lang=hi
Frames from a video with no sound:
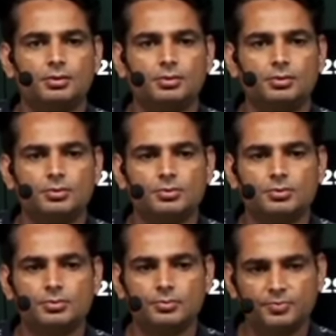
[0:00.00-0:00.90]

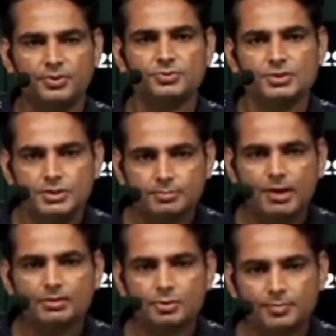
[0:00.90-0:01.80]
तो फिर उससे
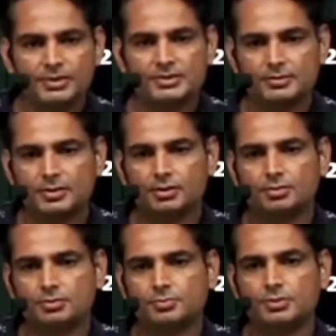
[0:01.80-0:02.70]
बात हुई पाँच एक मिनट
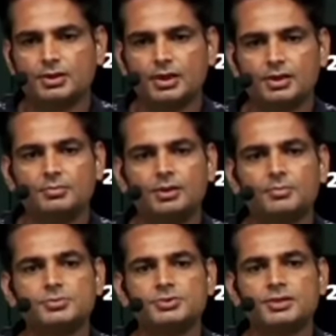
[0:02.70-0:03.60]
तो पूरी कहानी मैंने
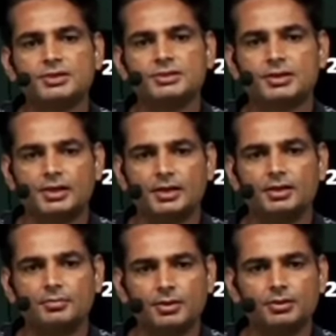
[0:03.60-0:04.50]
पूछी कि ऐसा क्या है
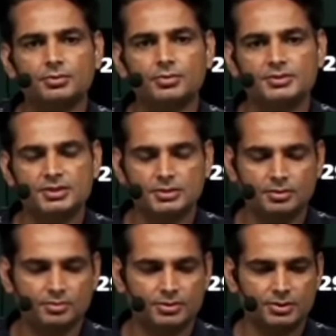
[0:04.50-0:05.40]
कि बेटा तू ऐसी
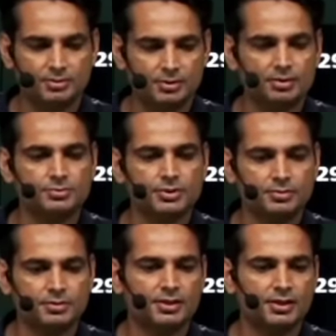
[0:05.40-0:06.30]
अवस्था में तो उसने
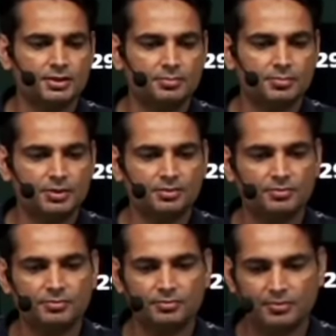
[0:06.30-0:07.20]
बताया कि मेरे
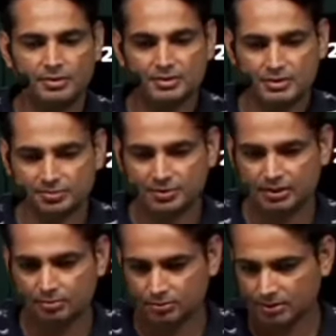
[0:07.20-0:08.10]
फादर साहब
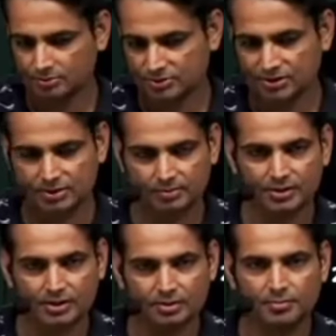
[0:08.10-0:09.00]
शायद उसने कुछ ऐसा
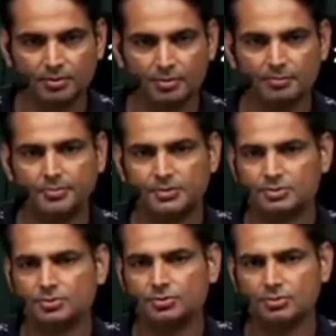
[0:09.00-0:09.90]
बताया कि माँ बाप में से
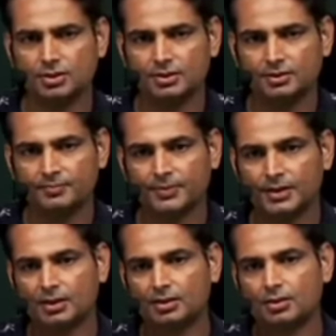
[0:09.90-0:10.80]
कोई होगा नहीं
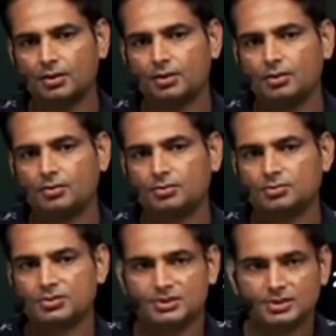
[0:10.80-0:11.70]
और
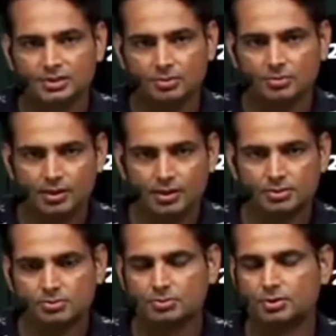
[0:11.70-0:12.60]
चाचा ताऊ वगैरह
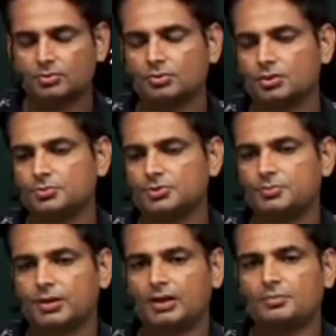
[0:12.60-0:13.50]
जो होते उन्होंने मुझे
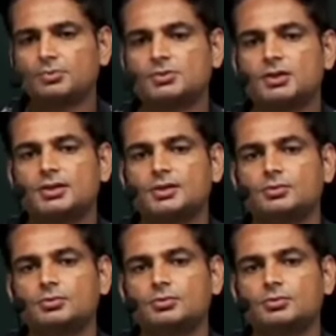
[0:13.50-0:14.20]
पाला पूसा है तो